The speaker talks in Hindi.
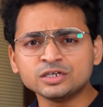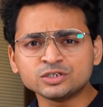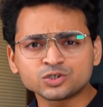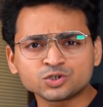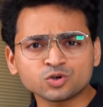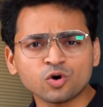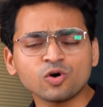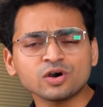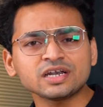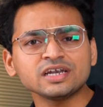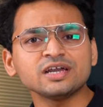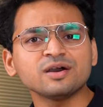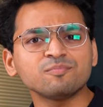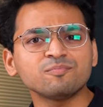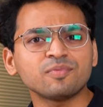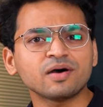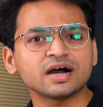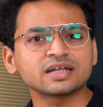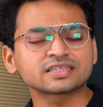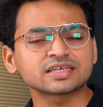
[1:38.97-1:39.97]
शॉर्टली हम
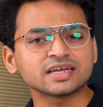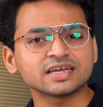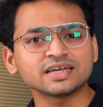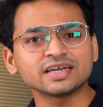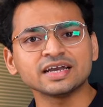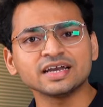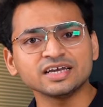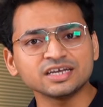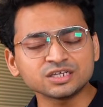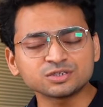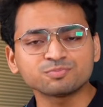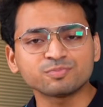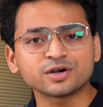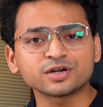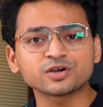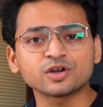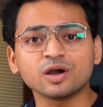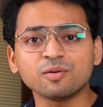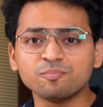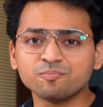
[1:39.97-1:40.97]
बात करेंगे इस
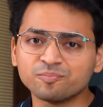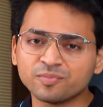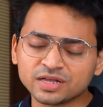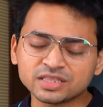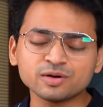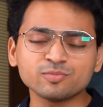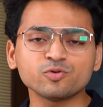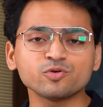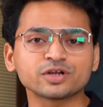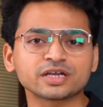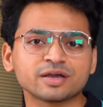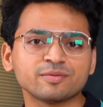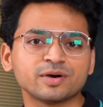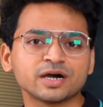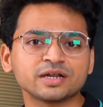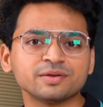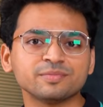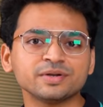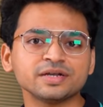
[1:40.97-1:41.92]
पर्टिकुलर मदरबोर्ड के बारे